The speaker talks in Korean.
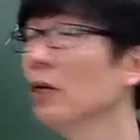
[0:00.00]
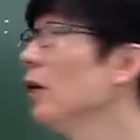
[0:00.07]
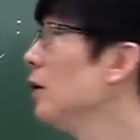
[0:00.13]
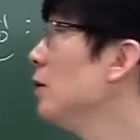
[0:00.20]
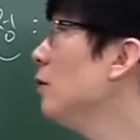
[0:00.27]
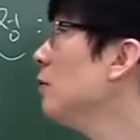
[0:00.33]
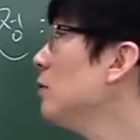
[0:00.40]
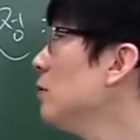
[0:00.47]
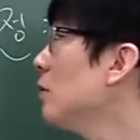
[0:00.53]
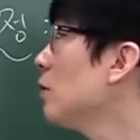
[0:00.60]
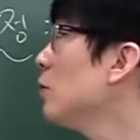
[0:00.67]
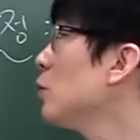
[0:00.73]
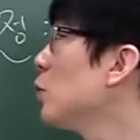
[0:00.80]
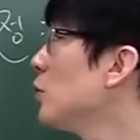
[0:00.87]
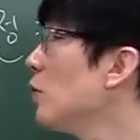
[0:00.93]
이런 것들은
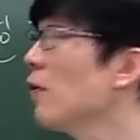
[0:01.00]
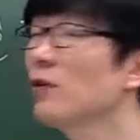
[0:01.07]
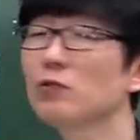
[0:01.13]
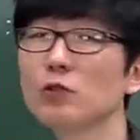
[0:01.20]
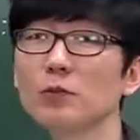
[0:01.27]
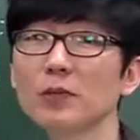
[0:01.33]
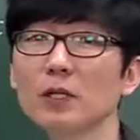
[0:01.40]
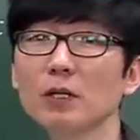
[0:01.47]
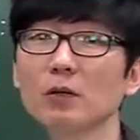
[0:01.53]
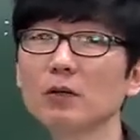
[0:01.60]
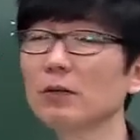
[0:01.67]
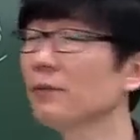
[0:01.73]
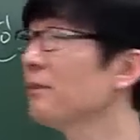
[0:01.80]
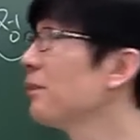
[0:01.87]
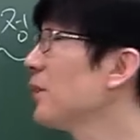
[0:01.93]
여러분 조세 외수입이
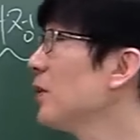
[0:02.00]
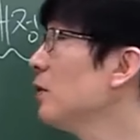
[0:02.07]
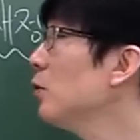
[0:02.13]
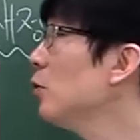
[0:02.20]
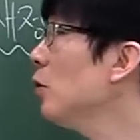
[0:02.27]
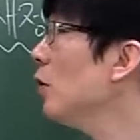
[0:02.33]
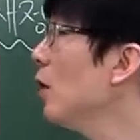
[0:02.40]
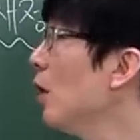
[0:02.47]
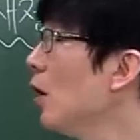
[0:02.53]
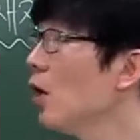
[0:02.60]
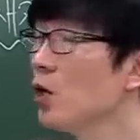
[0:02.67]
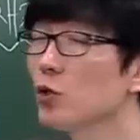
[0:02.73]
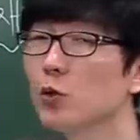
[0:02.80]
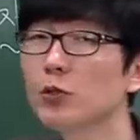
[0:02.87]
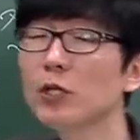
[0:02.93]
돼요. 그리고
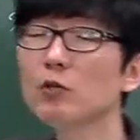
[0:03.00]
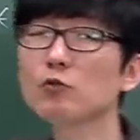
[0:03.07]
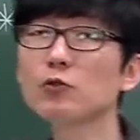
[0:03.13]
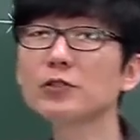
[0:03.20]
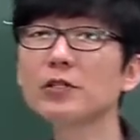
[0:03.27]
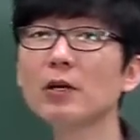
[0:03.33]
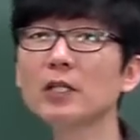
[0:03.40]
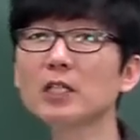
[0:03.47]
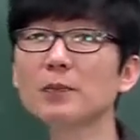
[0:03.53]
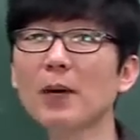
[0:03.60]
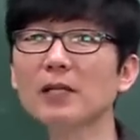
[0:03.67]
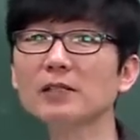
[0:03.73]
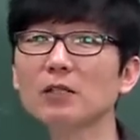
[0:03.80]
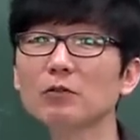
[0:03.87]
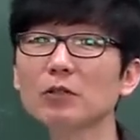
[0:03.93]
조세는 국세와
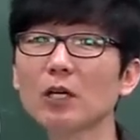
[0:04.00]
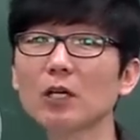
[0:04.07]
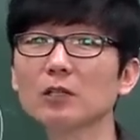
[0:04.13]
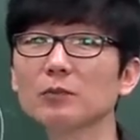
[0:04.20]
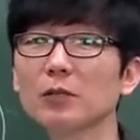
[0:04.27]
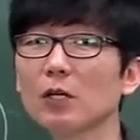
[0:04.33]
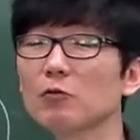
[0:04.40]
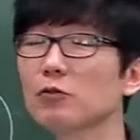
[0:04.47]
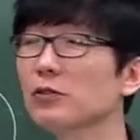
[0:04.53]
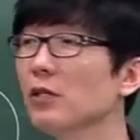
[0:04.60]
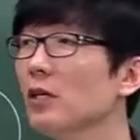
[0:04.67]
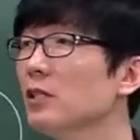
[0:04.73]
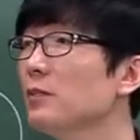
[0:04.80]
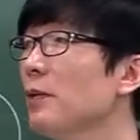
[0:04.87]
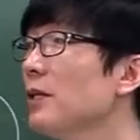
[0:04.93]
지방세로 나눠집니다.
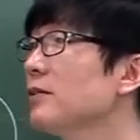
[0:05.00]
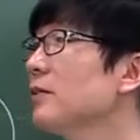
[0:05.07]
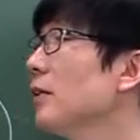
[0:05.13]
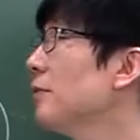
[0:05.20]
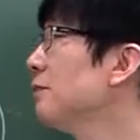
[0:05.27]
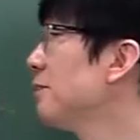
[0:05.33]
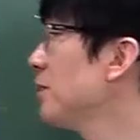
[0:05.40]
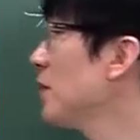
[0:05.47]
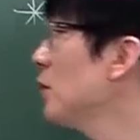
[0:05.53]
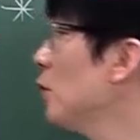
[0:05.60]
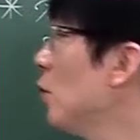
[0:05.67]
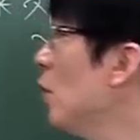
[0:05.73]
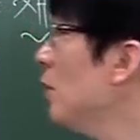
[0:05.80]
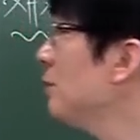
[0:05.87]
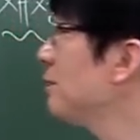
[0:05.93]
국세와 지방세.
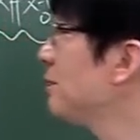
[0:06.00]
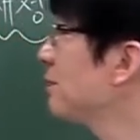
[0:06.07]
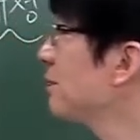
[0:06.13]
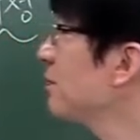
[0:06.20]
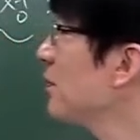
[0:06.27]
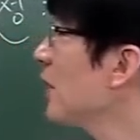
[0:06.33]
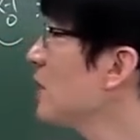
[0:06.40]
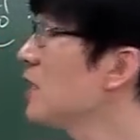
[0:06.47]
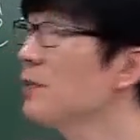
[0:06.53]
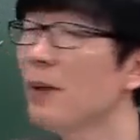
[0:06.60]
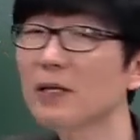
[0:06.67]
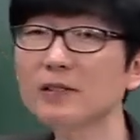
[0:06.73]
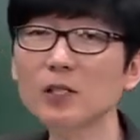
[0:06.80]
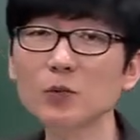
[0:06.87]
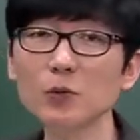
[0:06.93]
그리고
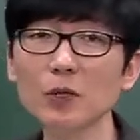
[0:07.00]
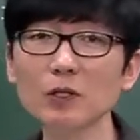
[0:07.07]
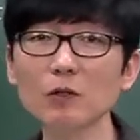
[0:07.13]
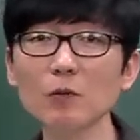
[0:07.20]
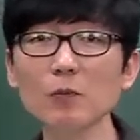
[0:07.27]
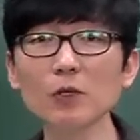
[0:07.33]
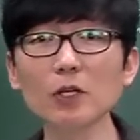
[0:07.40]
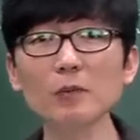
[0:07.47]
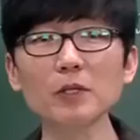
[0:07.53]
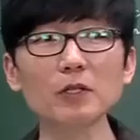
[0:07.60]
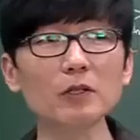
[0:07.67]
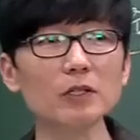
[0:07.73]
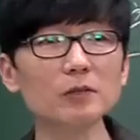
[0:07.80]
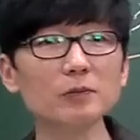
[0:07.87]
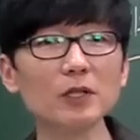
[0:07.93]
지방세에 속하는 건 뭐냐면
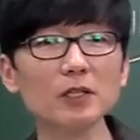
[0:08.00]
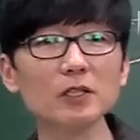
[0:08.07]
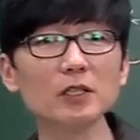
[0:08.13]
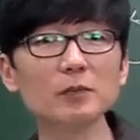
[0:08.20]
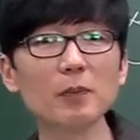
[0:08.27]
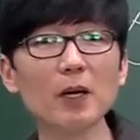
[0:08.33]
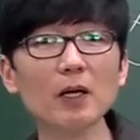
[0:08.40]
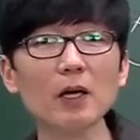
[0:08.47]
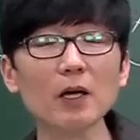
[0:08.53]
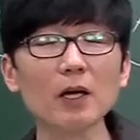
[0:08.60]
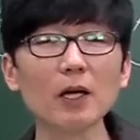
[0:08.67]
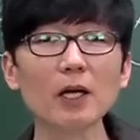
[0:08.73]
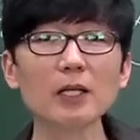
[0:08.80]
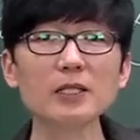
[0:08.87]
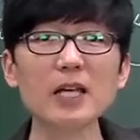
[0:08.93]
이런 게 있습니다. 지방에
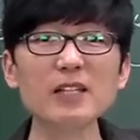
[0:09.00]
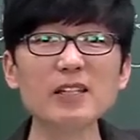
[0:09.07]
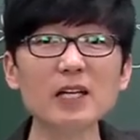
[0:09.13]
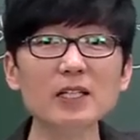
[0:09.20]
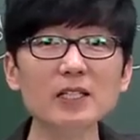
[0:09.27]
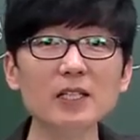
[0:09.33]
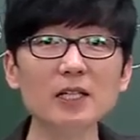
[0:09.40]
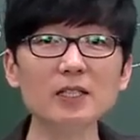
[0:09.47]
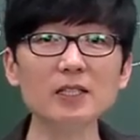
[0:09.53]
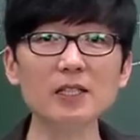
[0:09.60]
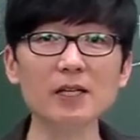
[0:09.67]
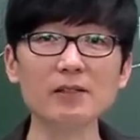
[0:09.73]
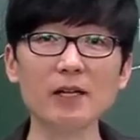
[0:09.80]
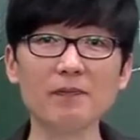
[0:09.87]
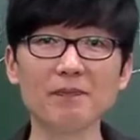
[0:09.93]
재산이 있겠지,
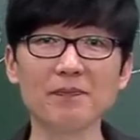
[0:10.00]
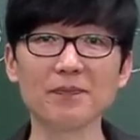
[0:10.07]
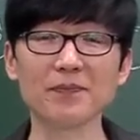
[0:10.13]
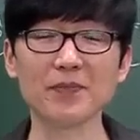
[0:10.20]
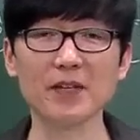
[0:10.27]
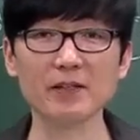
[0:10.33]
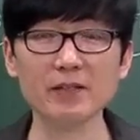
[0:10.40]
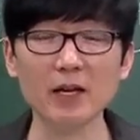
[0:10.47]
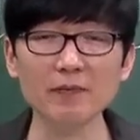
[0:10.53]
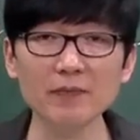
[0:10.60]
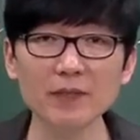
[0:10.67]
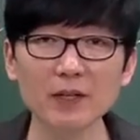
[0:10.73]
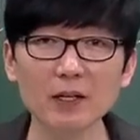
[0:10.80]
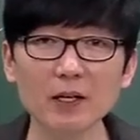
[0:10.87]
재산. 재산.